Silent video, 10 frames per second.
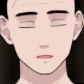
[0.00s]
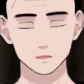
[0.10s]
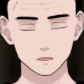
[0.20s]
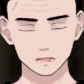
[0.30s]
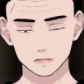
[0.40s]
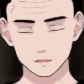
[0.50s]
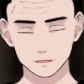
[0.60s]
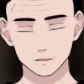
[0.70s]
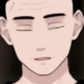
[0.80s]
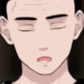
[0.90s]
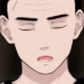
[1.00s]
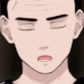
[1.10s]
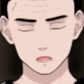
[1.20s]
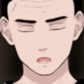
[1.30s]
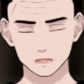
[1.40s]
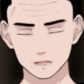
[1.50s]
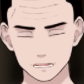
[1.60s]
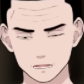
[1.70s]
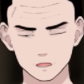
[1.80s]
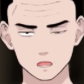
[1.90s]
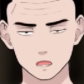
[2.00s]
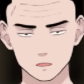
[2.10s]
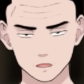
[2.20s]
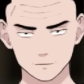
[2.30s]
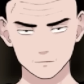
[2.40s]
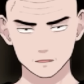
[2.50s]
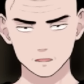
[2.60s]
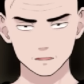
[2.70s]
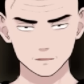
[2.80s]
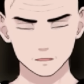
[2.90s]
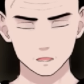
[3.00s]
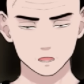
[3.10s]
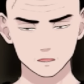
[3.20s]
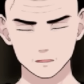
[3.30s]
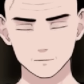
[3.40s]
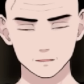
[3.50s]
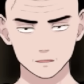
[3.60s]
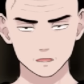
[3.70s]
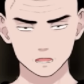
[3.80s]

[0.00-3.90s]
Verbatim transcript: 体でも高い声を出したり、低い声を出したり、